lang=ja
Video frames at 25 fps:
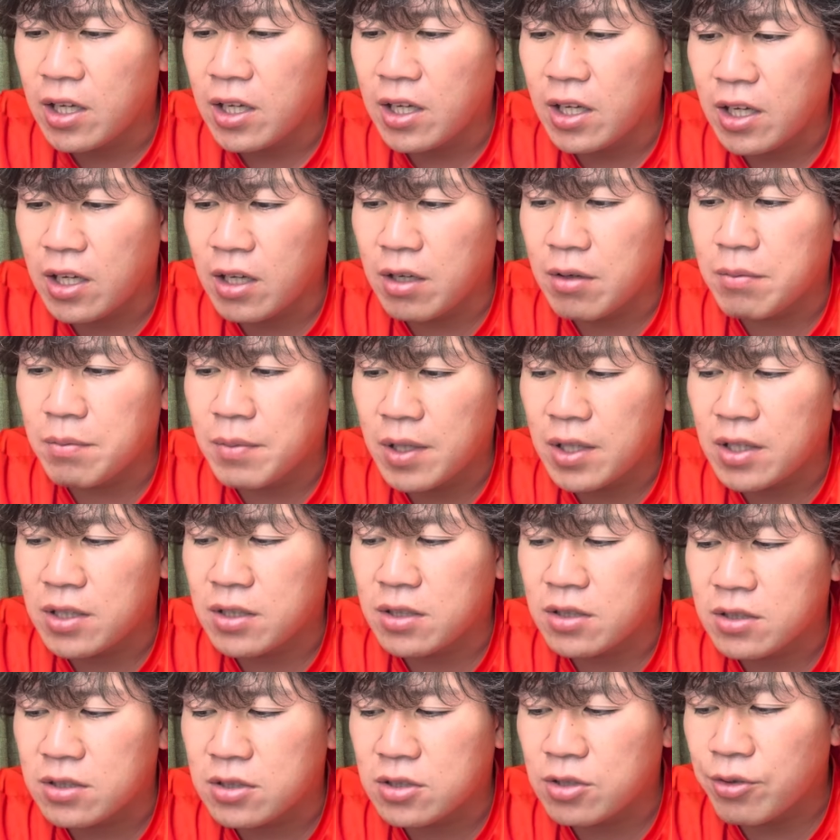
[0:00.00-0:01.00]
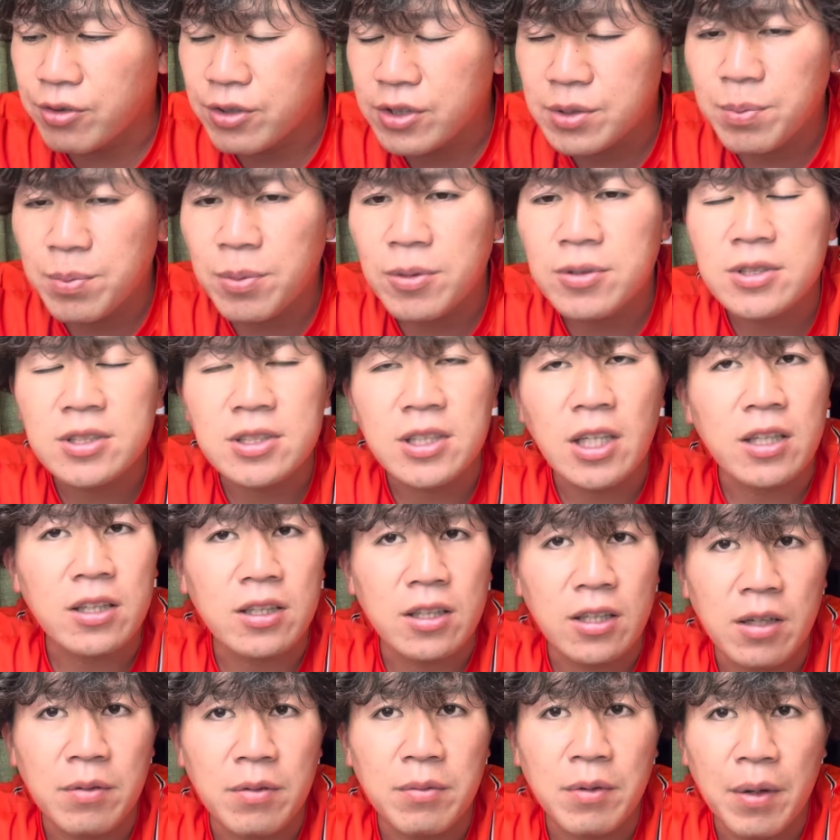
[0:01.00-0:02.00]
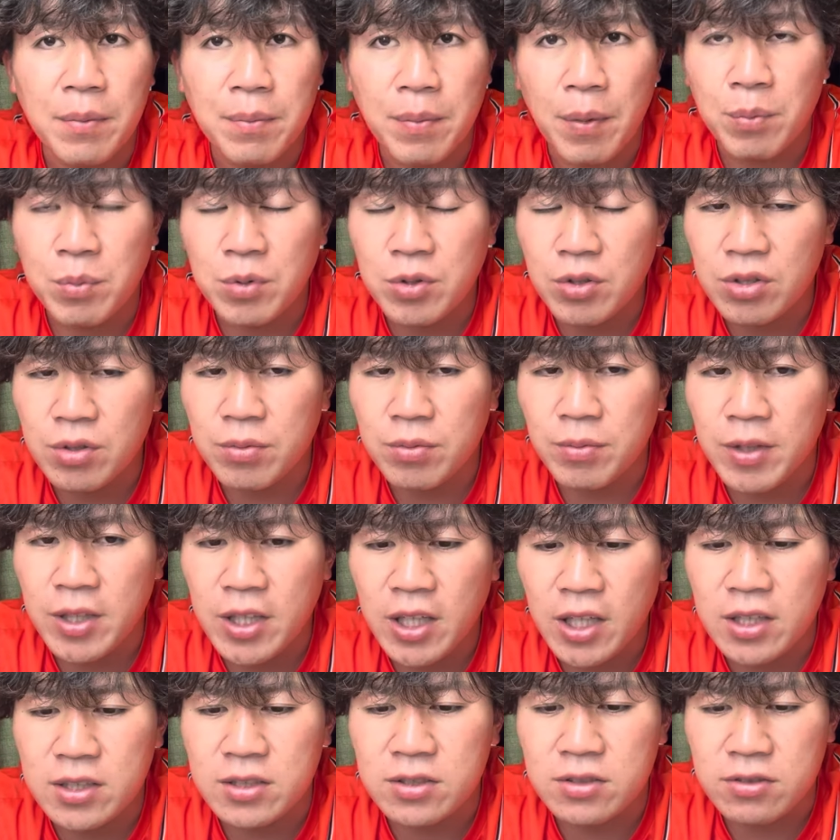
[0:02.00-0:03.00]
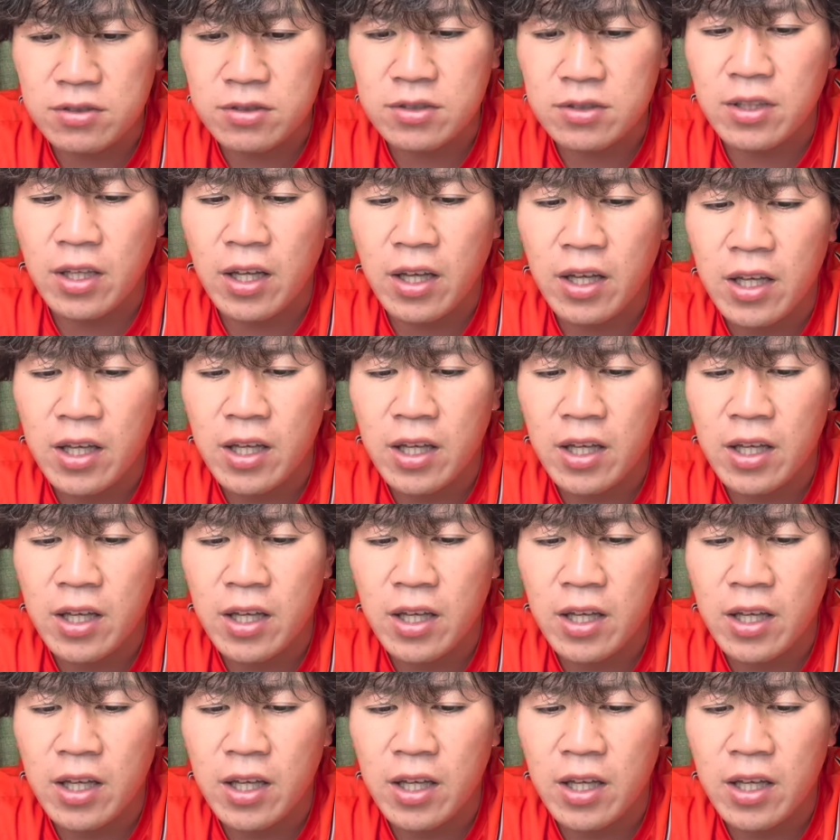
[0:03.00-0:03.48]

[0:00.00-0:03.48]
えー、まあそういうスポーツなんでね、やっぱプロでもエラーするんで、